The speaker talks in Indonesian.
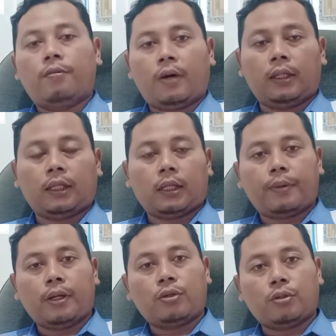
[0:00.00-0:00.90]
Varietas
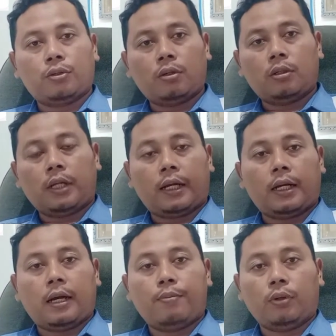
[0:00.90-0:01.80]
apa yang cocok di
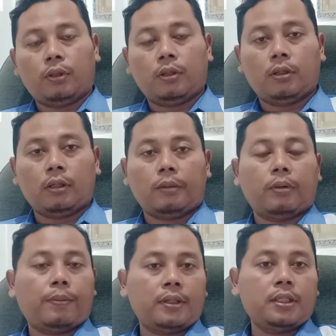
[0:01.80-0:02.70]
areal gambut dan
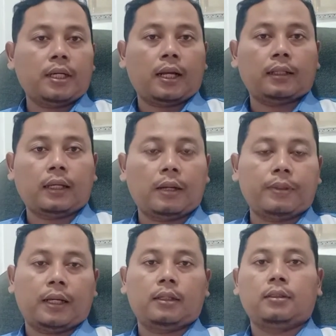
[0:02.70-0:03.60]
berapa sih jarak
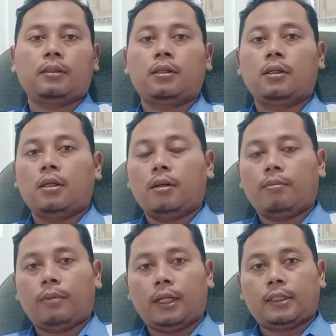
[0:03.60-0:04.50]
tanamnya?
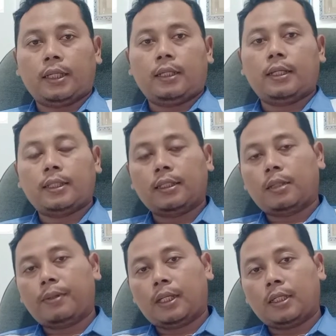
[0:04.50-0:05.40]
Pada dasar
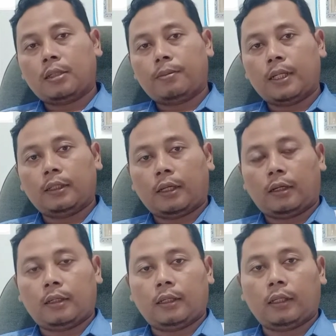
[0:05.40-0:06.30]
sahabat tani sahabat
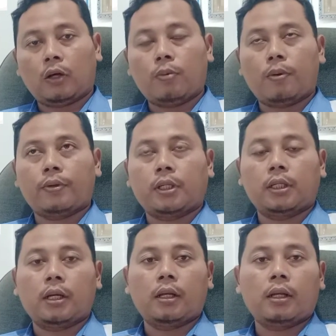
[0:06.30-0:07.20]
Planter, kita tahu
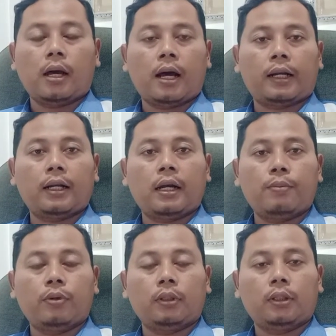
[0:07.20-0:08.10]
bahwasanya areal
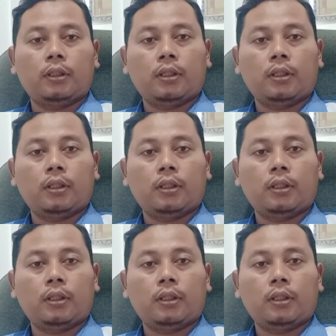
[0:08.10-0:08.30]
gambut